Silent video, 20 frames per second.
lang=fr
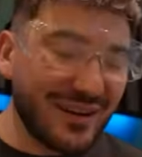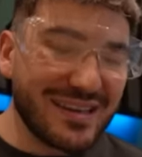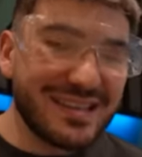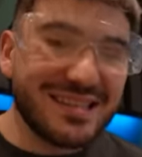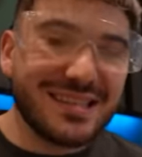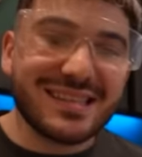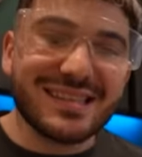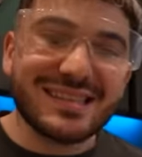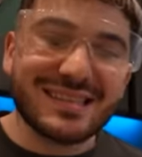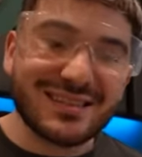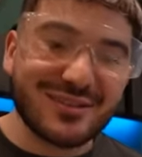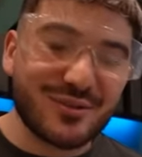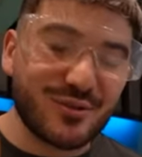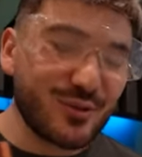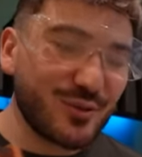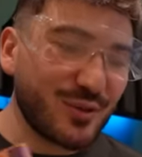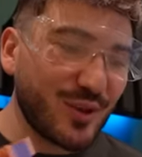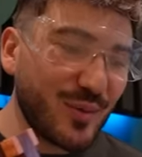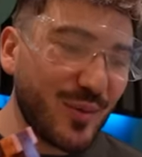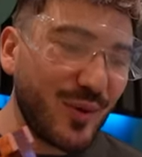Ils disent
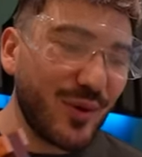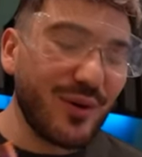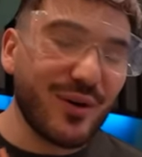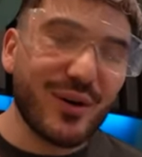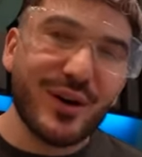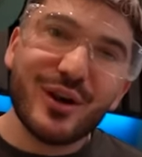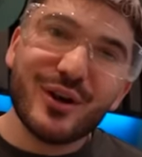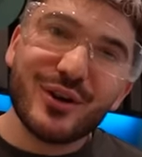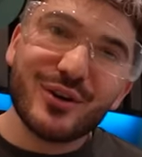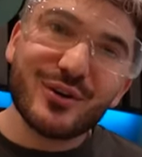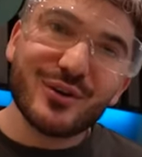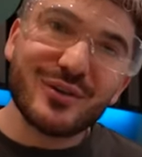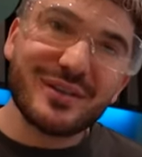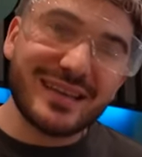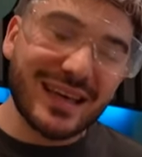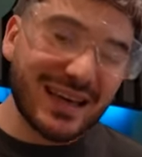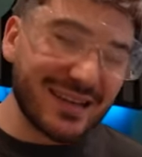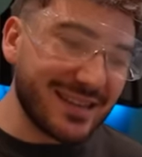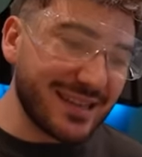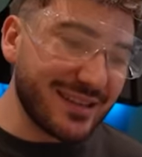justement que de
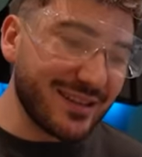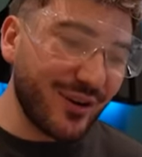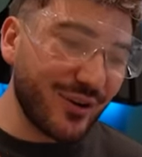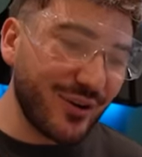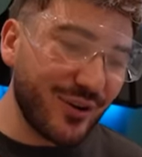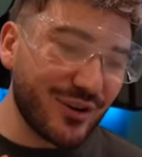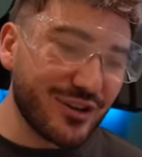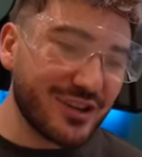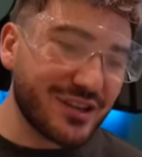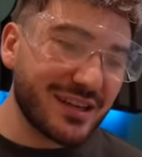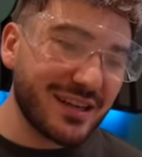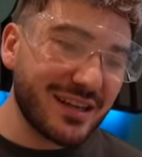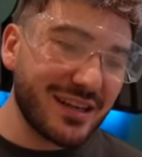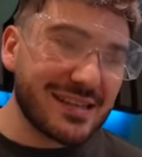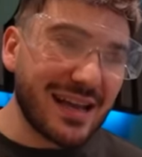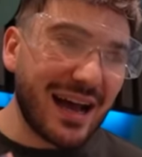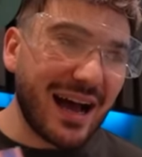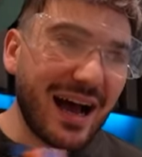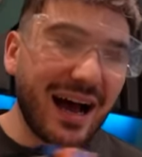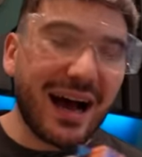casser une horloge,
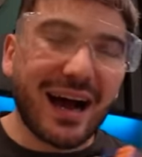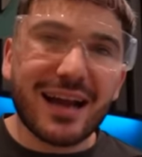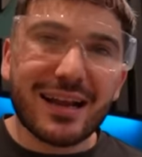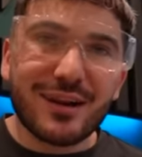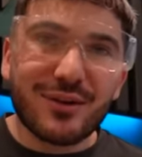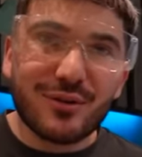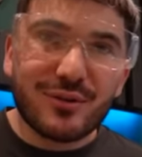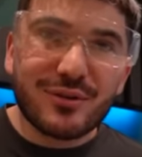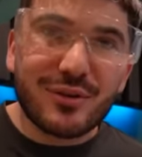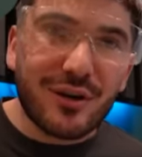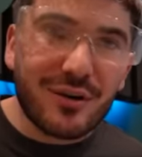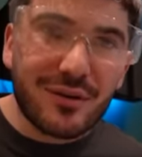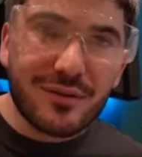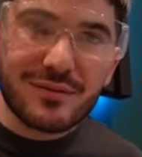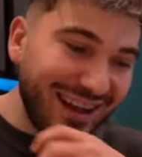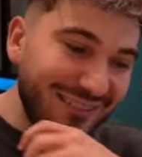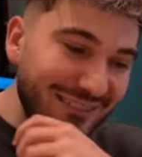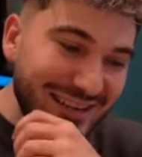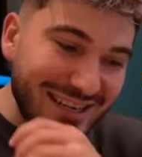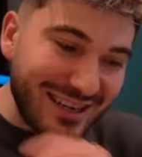ça arrête le temps.
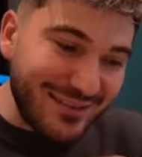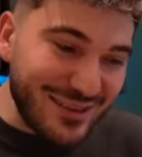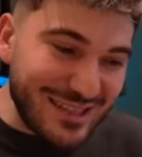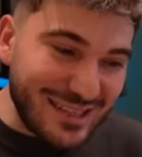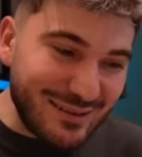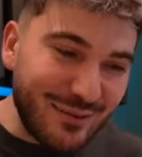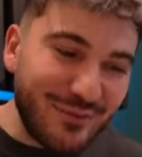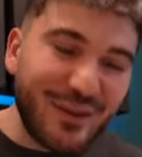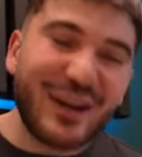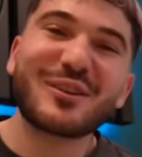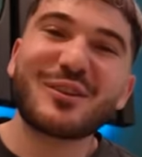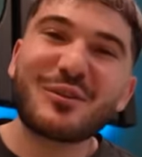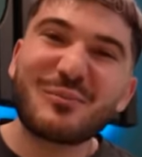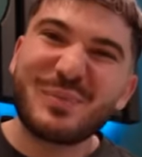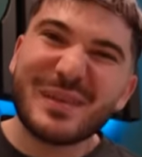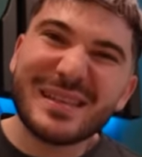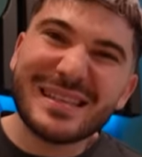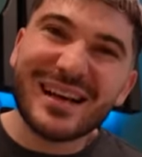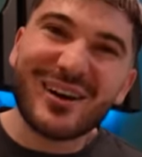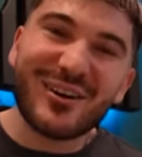Ah mais j'avoue, ça va faire un truc
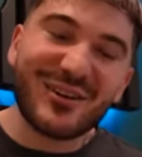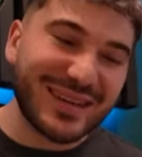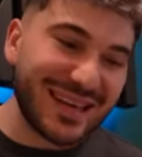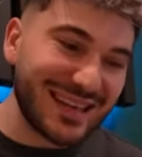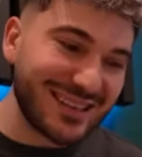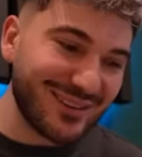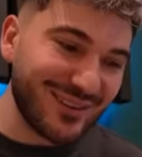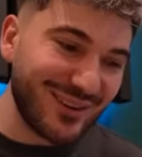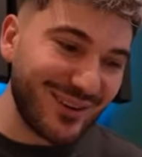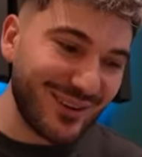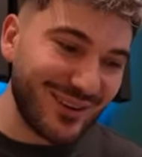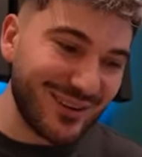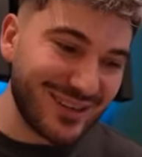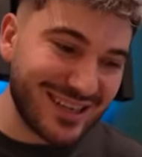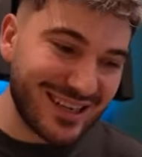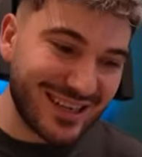bizarre en cassant l'horloge